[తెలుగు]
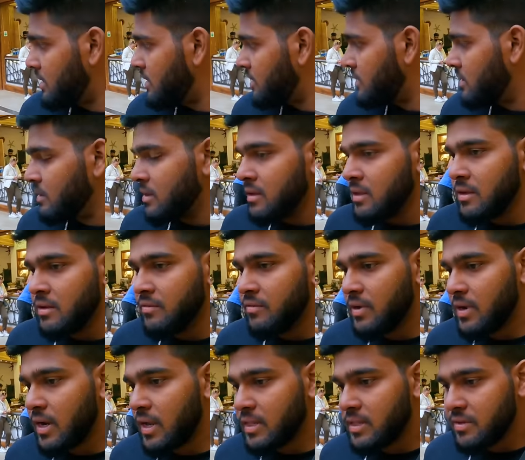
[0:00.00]
కానీ
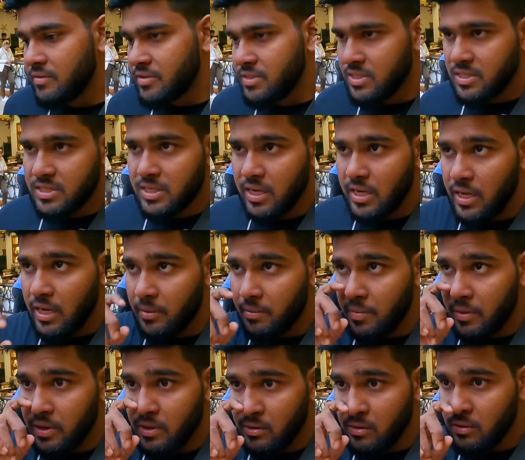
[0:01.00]
వీళ్ళని అయితే విజిట్
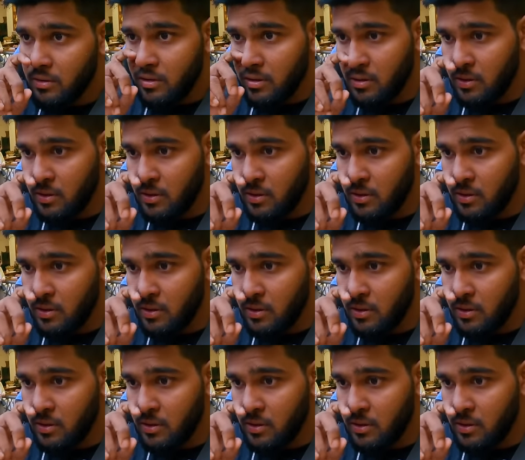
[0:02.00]
చేయలేకపోయినా